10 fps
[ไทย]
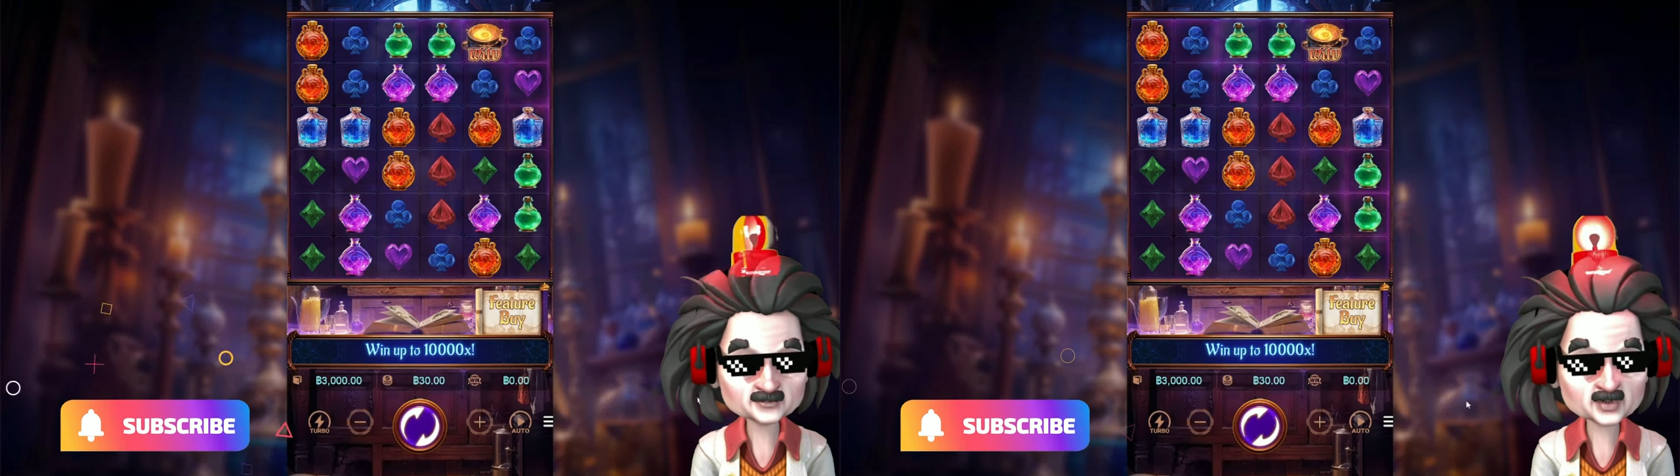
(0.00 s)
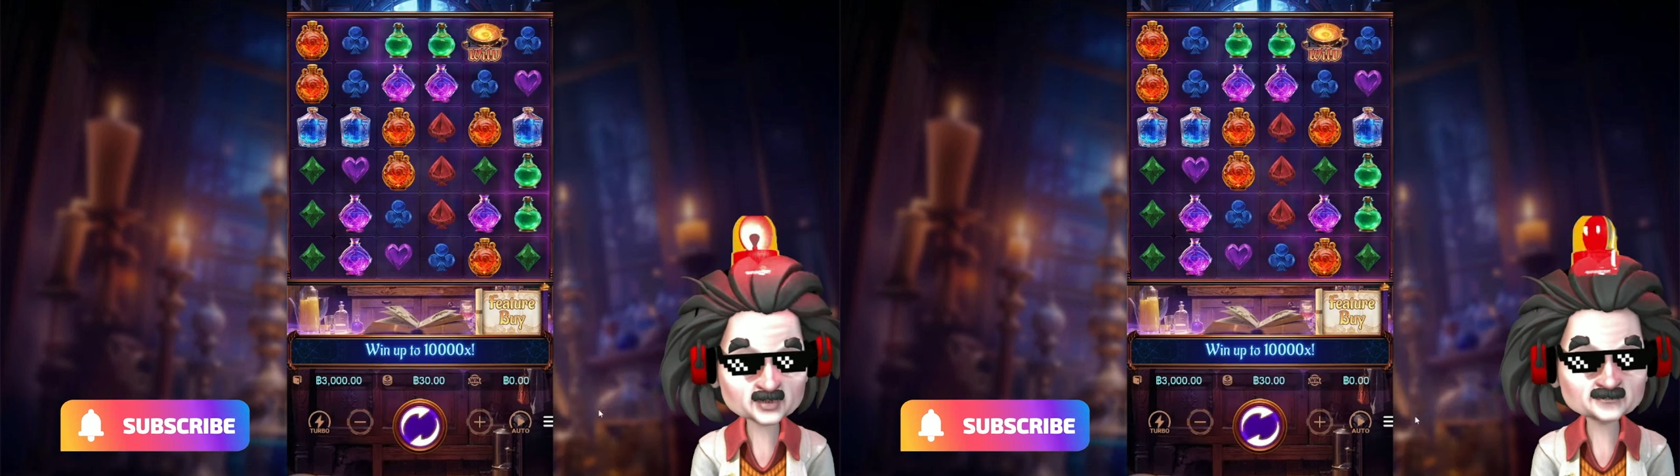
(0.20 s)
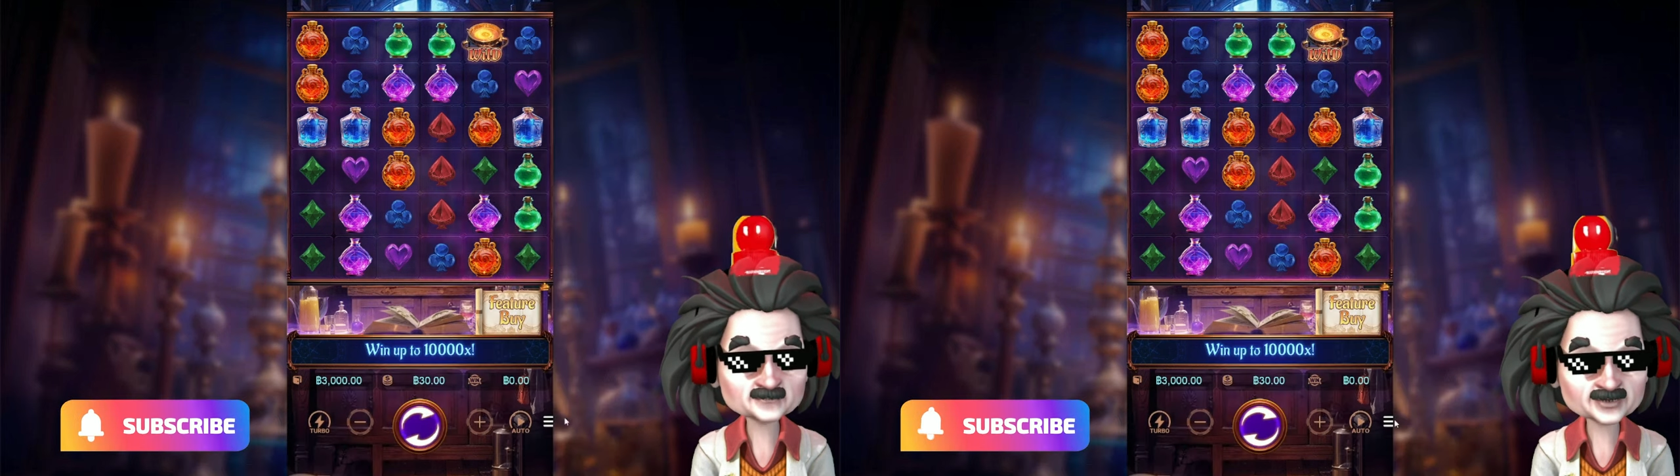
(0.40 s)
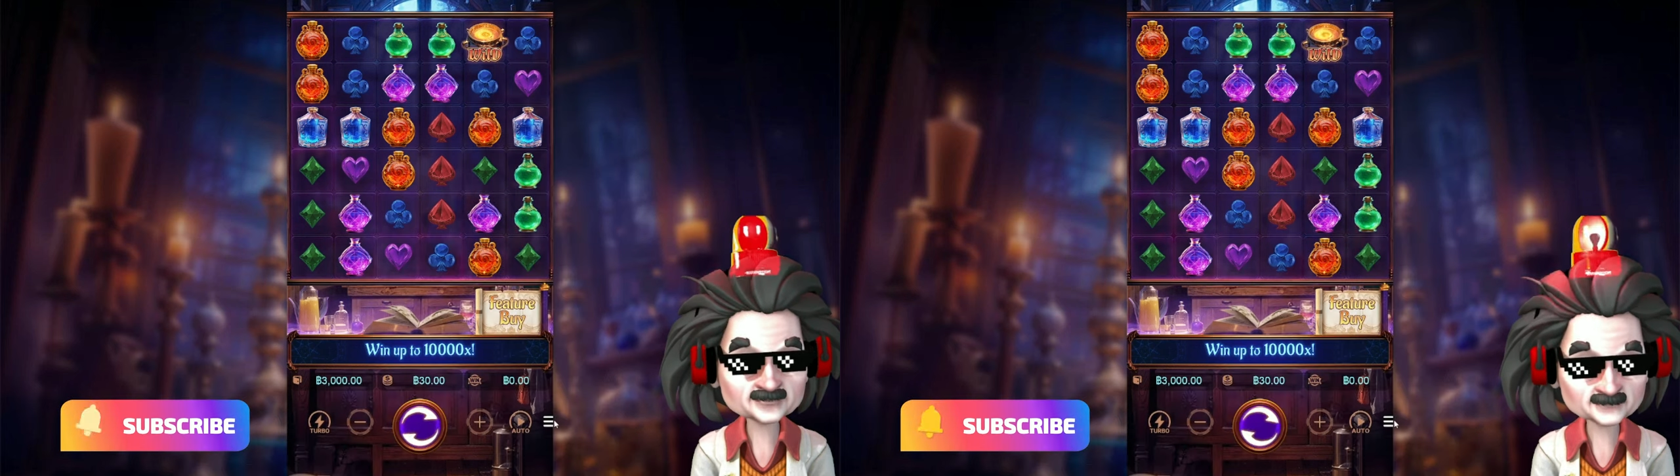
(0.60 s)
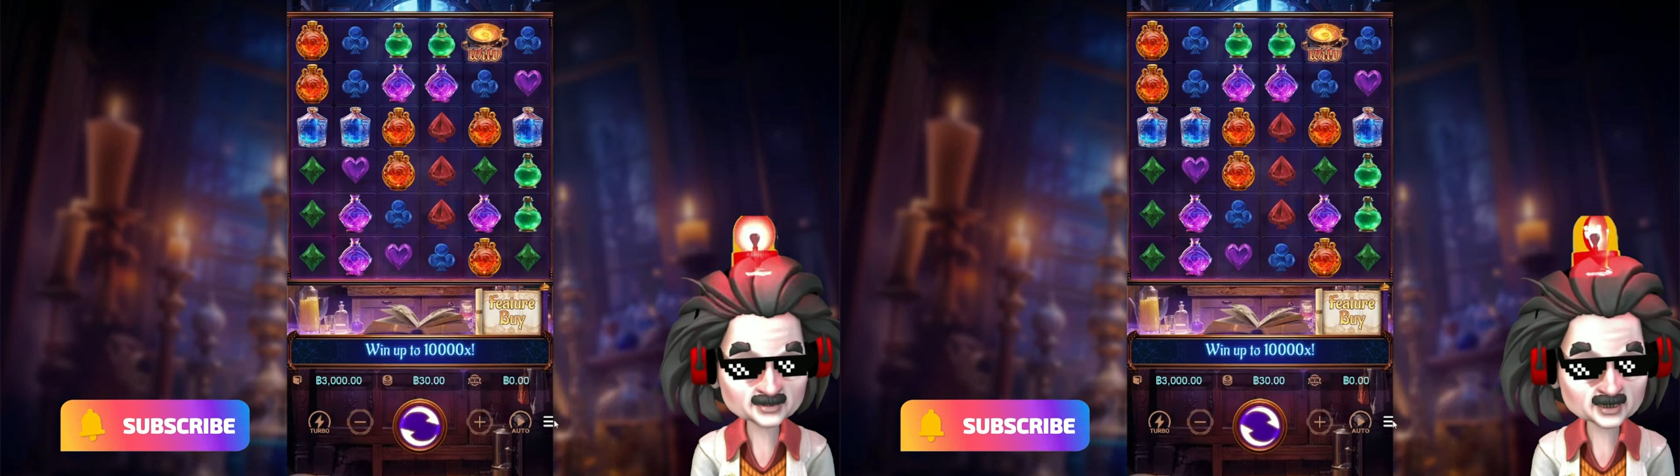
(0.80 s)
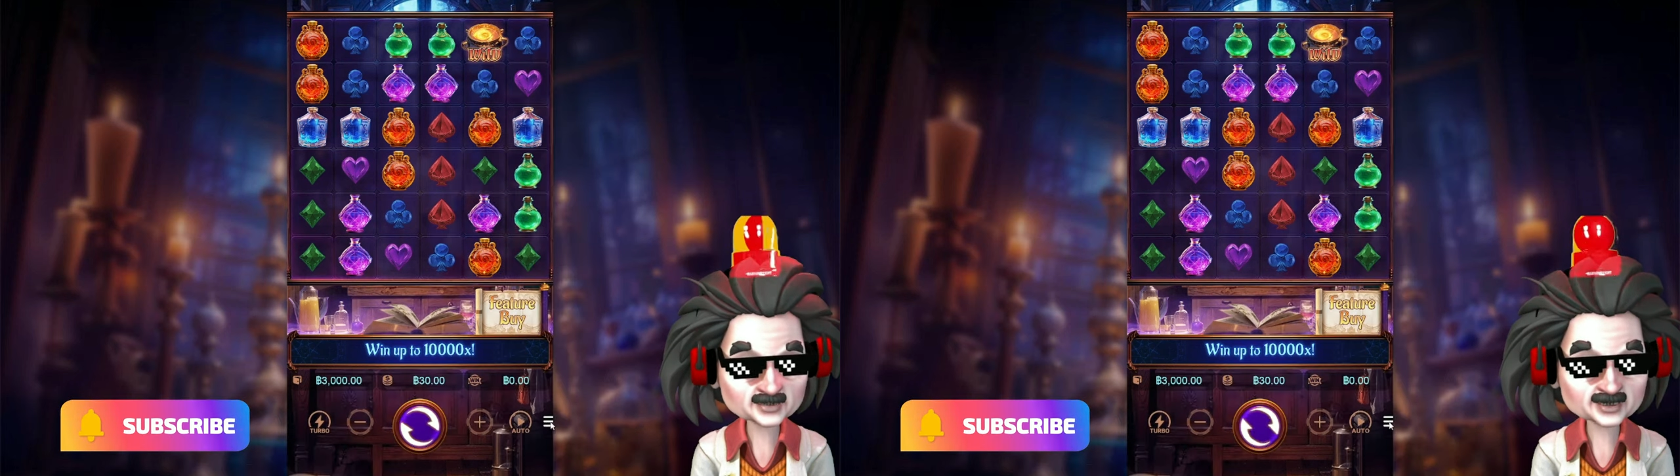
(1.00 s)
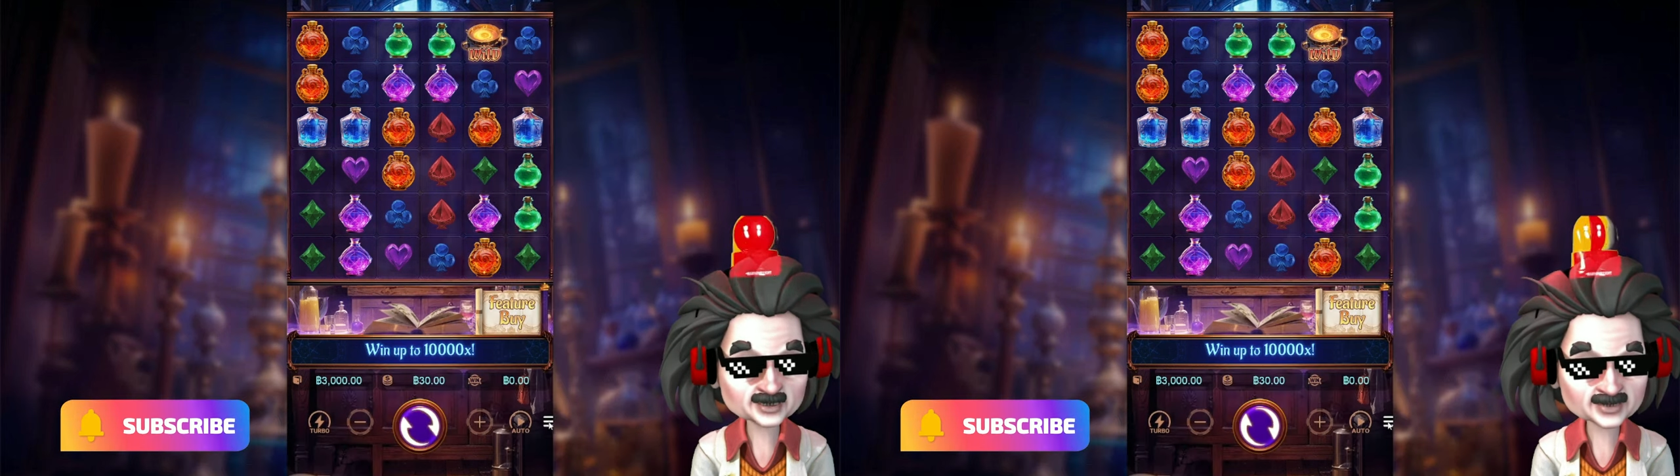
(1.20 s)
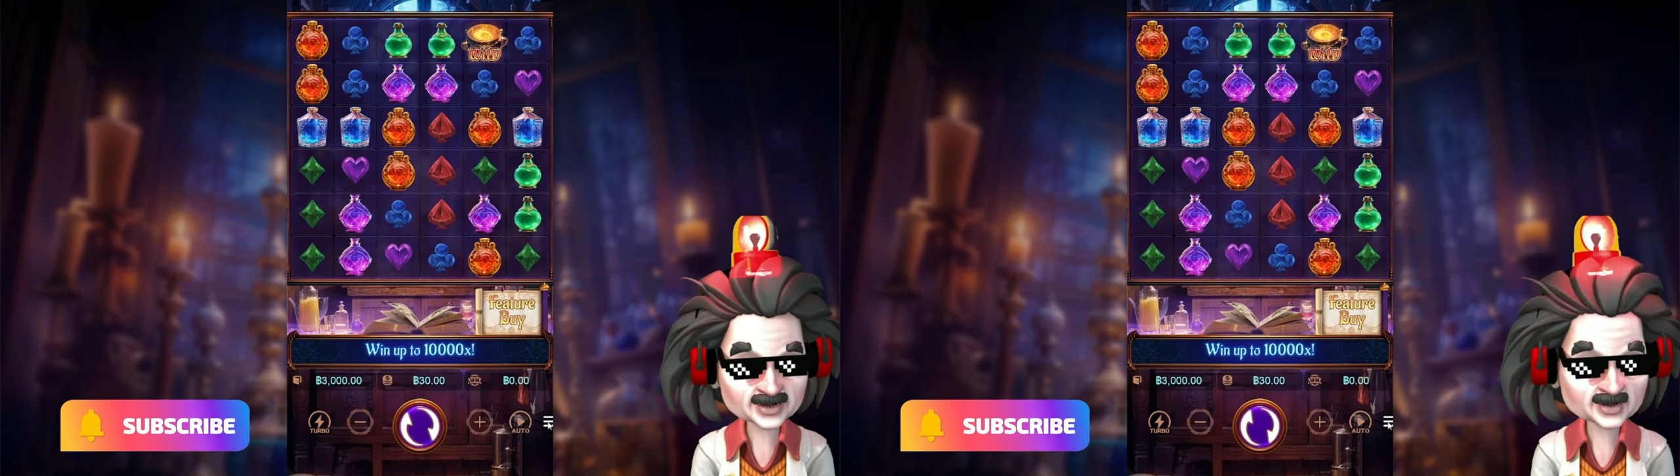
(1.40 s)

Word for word: ทุกท่านกันด้วยนะฮะ